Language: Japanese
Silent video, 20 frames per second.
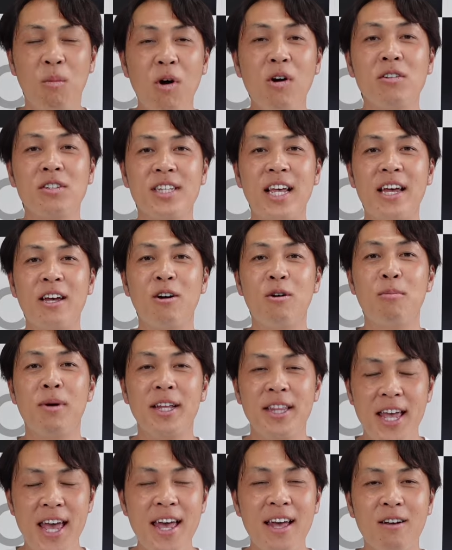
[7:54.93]
も最後
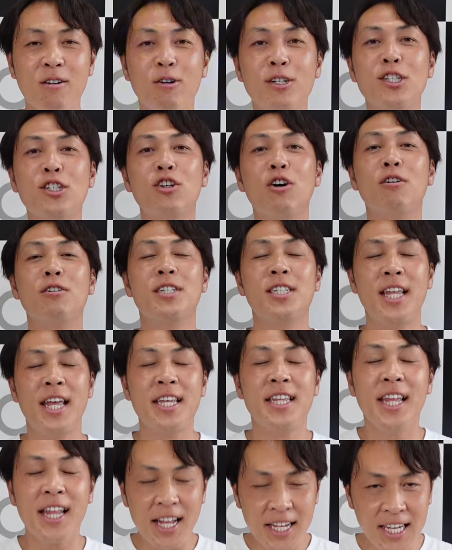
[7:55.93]
までご視聴して
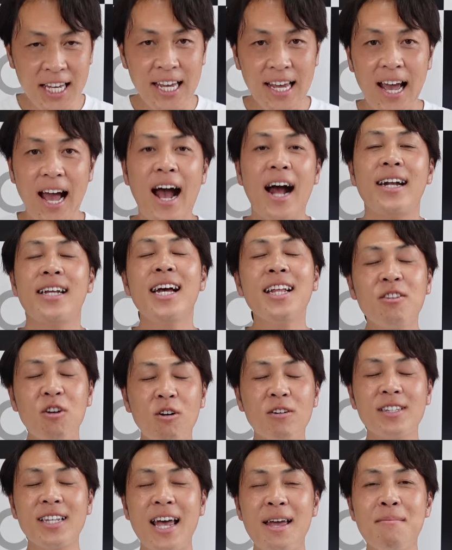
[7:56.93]
いただきありが
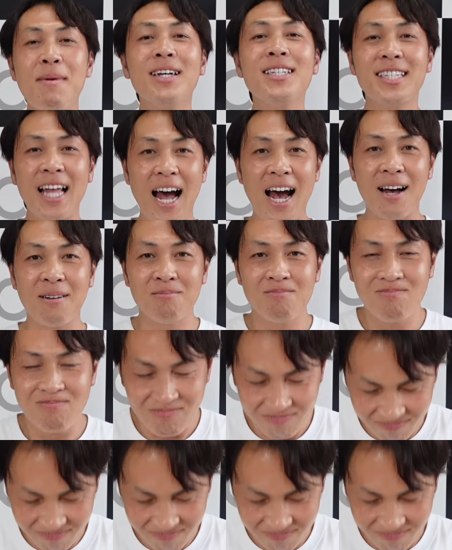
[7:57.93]
とうございました。